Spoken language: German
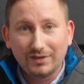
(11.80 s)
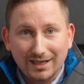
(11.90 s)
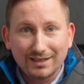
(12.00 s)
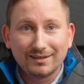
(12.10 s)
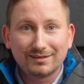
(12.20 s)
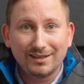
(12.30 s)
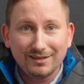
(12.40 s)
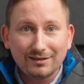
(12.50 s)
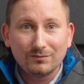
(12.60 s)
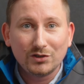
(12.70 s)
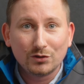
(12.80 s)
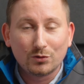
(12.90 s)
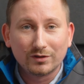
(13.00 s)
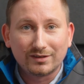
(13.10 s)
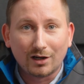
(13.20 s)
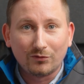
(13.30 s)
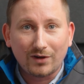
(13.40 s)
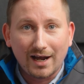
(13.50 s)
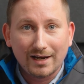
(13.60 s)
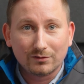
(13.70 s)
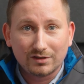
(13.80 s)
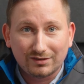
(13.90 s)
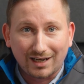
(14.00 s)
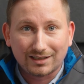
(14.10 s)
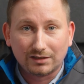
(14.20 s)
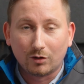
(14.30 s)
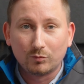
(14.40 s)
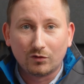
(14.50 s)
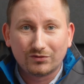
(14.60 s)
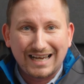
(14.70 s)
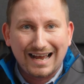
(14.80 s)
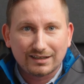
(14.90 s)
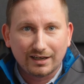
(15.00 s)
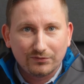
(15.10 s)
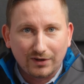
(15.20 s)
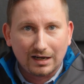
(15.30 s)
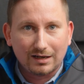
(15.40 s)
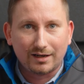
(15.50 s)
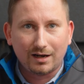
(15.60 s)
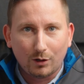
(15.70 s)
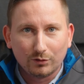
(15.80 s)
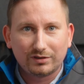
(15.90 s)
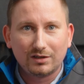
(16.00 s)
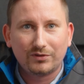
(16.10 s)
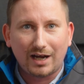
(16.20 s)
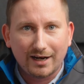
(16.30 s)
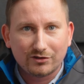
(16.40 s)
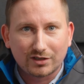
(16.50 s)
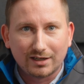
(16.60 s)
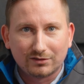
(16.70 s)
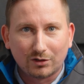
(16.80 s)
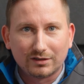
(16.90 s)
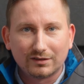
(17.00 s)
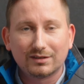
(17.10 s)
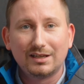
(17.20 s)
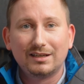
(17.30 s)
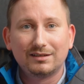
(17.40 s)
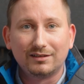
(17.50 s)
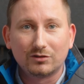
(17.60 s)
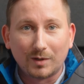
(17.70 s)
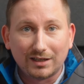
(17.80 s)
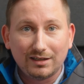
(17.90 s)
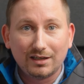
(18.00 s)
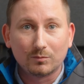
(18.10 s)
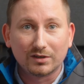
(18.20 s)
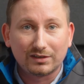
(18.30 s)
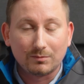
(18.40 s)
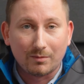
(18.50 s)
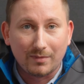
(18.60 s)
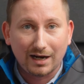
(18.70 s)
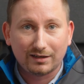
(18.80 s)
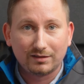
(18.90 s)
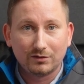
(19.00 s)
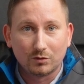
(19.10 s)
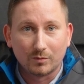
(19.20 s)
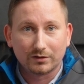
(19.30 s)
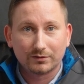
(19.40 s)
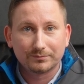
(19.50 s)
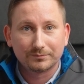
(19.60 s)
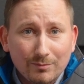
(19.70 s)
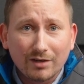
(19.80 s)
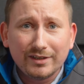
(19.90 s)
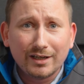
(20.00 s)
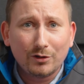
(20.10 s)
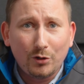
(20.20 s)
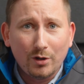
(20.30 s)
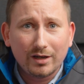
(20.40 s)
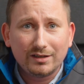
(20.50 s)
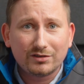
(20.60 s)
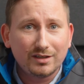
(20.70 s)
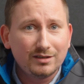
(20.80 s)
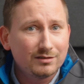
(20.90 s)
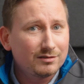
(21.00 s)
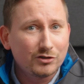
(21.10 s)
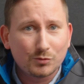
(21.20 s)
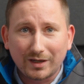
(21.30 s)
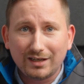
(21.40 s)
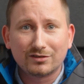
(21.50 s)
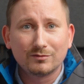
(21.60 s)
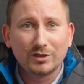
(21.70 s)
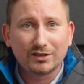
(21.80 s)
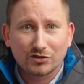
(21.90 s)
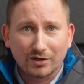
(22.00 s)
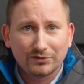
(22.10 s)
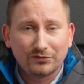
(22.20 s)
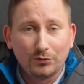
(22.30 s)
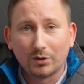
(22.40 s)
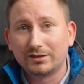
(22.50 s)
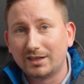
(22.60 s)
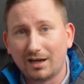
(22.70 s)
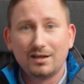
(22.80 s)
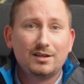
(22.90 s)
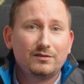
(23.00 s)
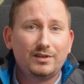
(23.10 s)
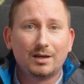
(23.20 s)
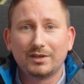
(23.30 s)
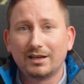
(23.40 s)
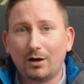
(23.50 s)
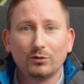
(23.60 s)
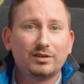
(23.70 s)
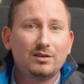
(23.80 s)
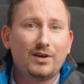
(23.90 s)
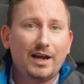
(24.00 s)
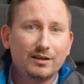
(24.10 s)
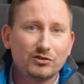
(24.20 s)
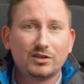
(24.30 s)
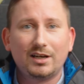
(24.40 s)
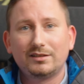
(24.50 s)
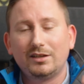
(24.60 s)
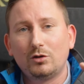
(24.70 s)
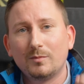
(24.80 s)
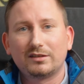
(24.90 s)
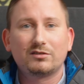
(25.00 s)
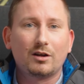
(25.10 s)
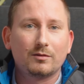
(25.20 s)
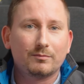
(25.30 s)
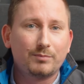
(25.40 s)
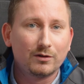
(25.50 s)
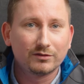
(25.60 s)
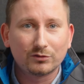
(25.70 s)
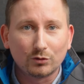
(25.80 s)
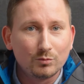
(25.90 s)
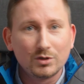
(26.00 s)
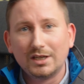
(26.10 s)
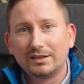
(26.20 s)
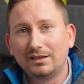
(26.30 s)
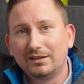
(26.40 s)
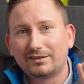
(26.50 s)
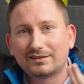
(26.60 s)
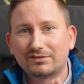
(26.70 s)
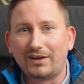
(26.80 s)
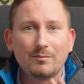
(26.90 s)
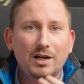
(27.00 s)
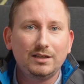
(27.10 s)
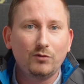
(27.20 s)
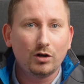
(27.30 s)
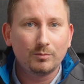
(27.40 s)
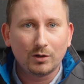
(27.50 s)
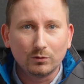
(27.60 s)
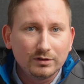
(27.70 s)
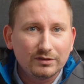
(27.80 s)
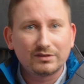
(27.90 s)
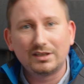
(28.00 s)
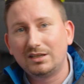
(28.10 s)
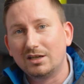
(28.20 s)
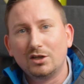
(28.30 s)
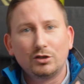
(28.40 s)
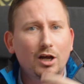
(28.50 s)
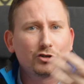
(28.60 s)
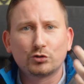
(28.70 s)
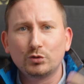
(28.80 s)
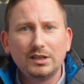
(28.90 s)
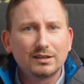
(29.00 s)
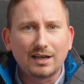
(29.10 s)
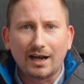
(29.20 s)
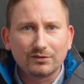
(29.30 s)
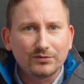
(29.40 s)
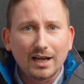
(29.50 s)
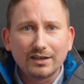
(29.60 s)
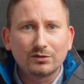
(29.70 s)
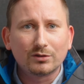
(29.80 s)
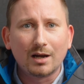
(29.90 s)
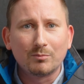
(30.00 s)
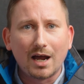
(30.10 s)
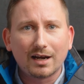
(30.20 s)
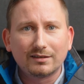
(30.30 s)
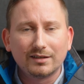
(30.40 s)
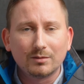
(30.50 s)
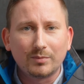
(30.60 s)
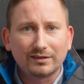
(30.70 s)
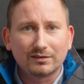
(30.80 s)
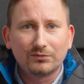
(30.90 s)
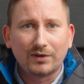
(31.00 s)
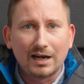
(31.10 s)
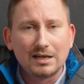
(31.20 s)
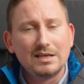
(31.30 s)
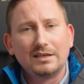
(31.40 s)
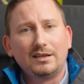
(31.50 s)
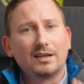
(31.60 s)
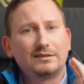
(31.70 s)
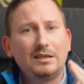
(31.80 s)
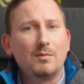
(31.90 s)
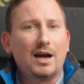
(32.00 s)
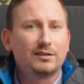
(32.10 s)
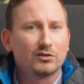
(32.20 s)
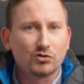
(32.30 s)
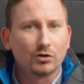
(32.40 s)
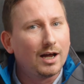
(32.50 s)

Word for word: Wir gehen jetzt in diesem Video kurz darauf ein und ich sage dir, warum du auf gar keinen Fall eine Aushilfe einstellen solltest, die sich bei dir um das Thema Marketing kümmert. Immer wieder höre ich in Gesprächen mit Geschäftsführern, ja, wir haben da eine Aushilfe eingestellt, die kümmert sich da bei uns drum, die ist zweimal die Woche bei uns, die ja, studiert gerade vielleicht sogar im Marketing im besten Fall, ja, die macht das schon